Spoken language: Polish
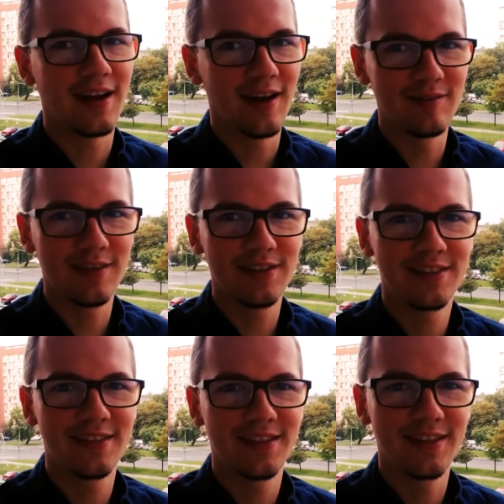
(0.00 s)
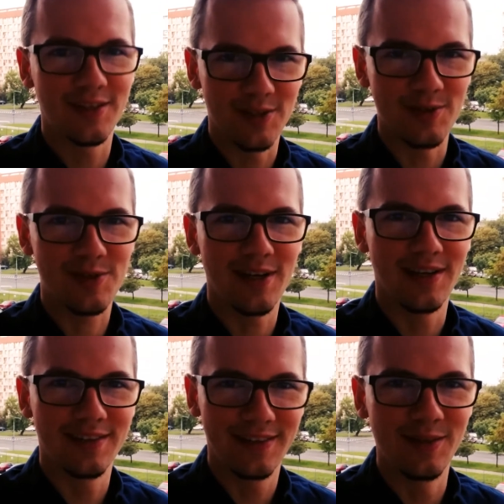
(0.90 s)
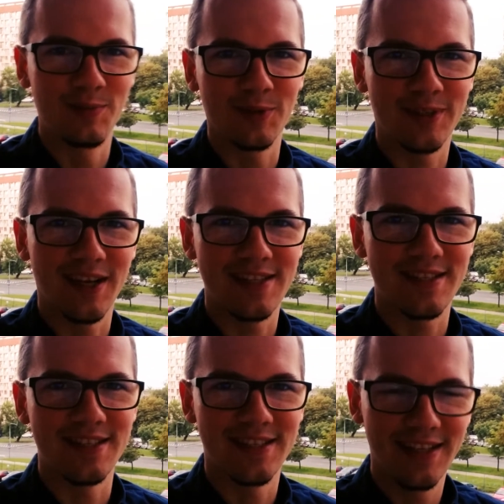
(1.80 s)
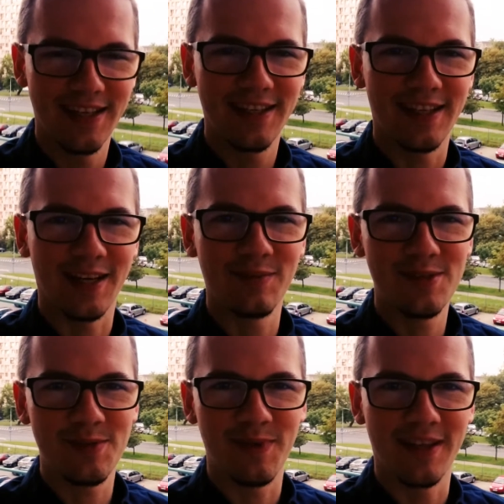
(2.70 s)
kawa książka i podcasty. Taki będzie